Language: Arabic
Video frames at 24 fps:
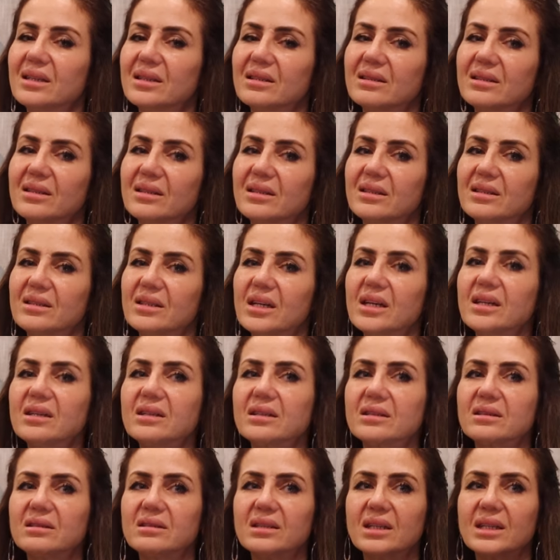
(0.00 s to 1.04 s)

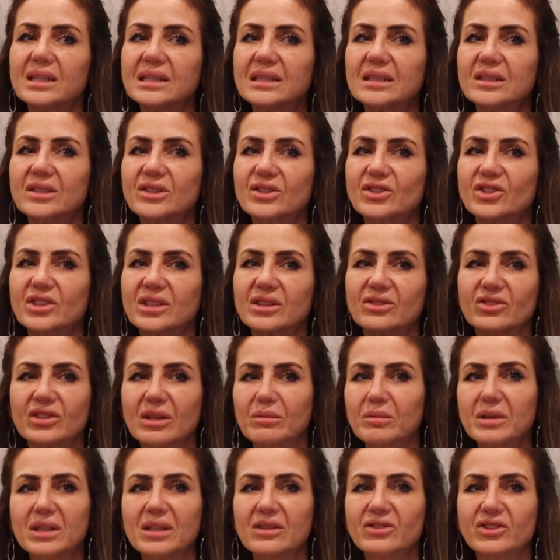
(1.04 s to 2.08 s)
النقد آه، يعني شيء
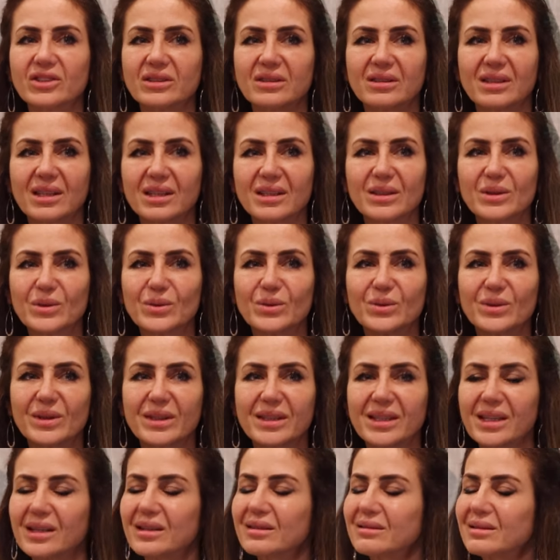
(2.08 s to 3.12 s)
جميل جدا
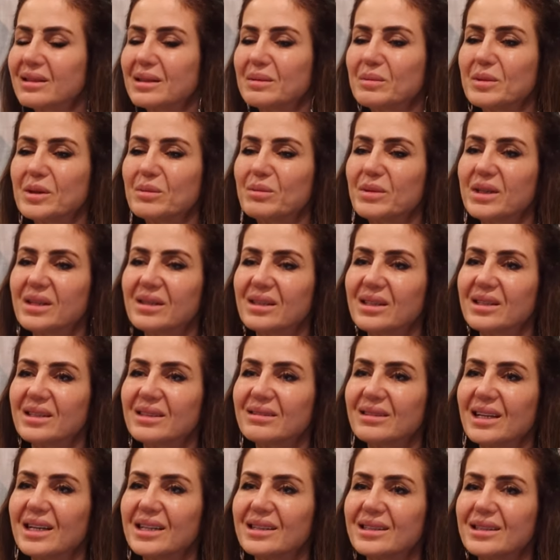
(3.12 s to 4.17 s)
وقلنا أكثر من
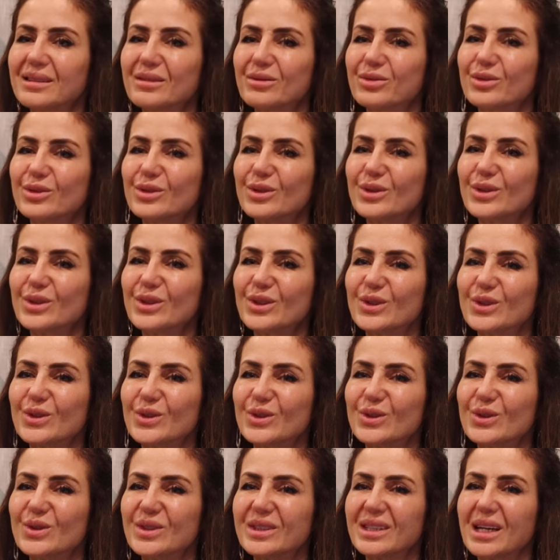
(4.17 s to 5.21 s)
مرة تعريفه
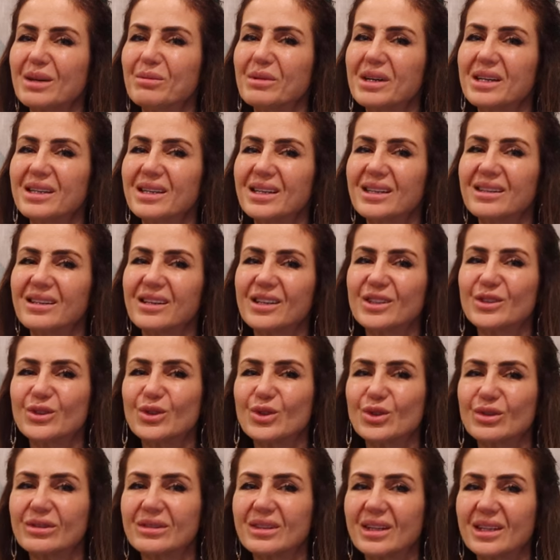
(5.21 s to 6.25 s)
أنه كما
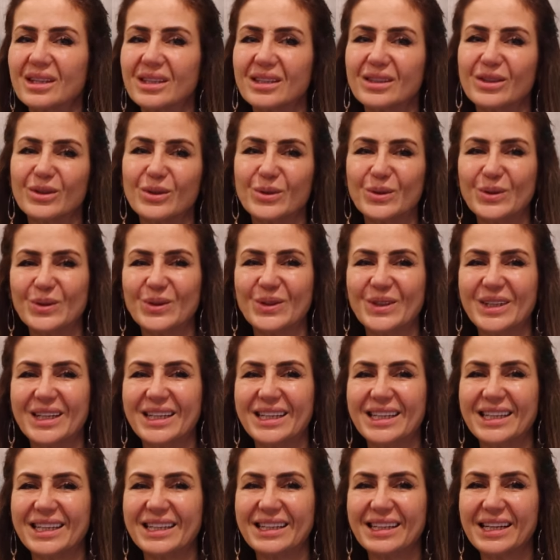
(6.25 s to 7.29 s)
ينقد الطير
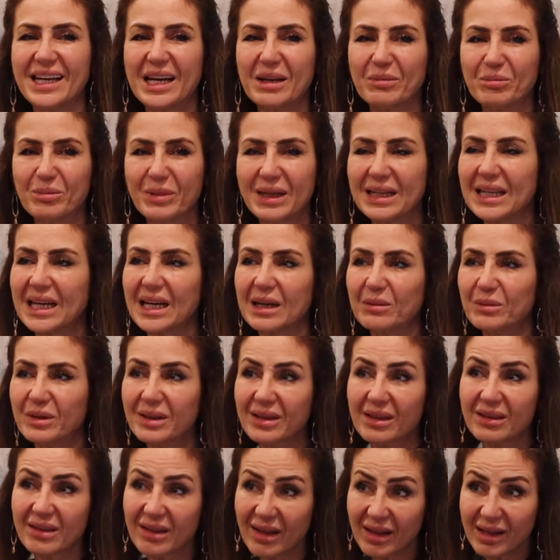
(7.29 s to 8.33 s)
الحبة
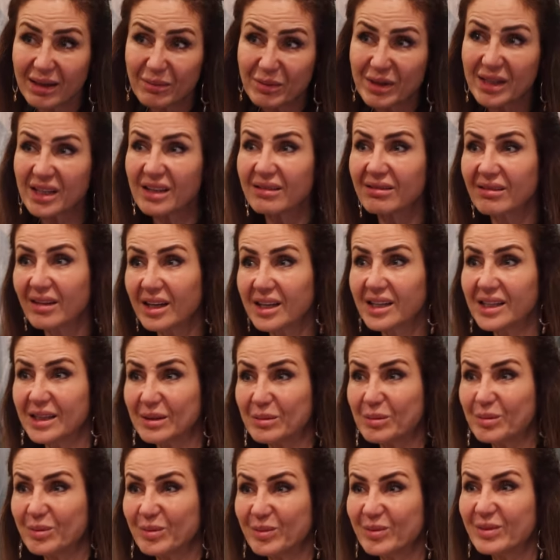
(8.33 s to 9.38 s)
الخبيثة من
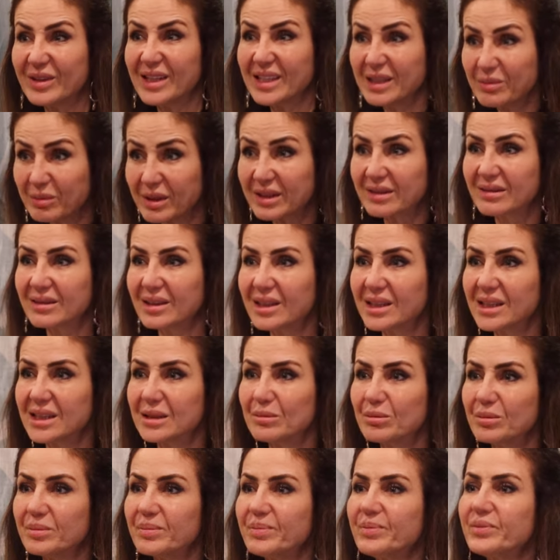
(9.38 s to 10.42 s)
الطيب ليبقى
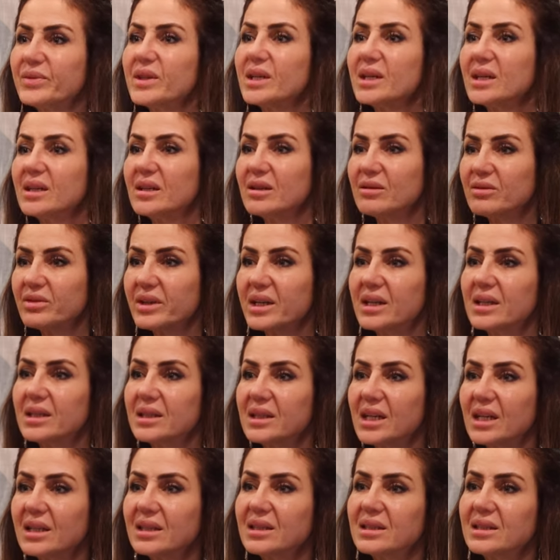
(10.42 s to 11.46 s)
الطيب
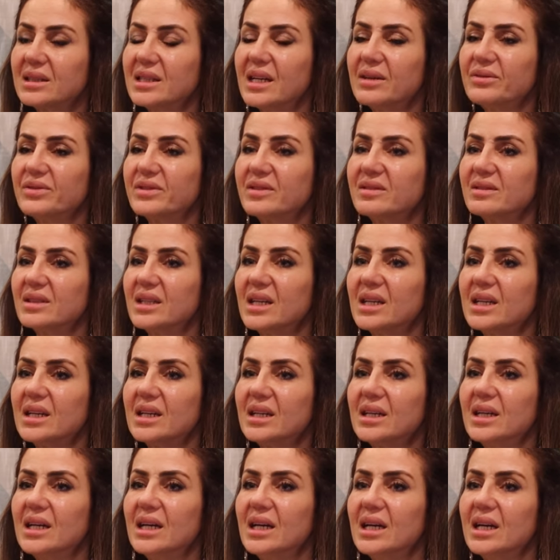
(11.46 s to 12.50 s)
فنقد
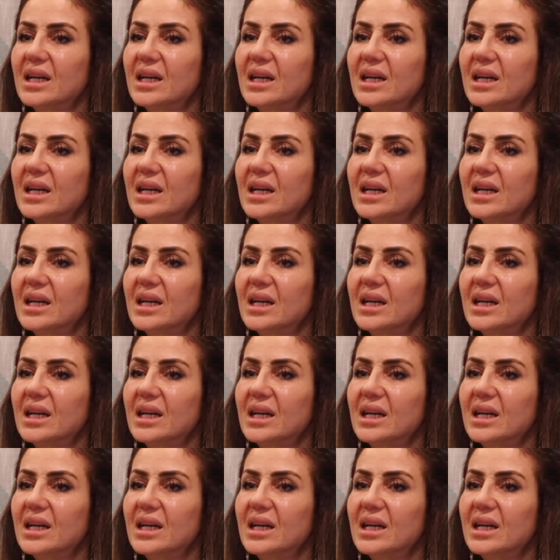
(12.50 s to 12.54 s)
نفسنا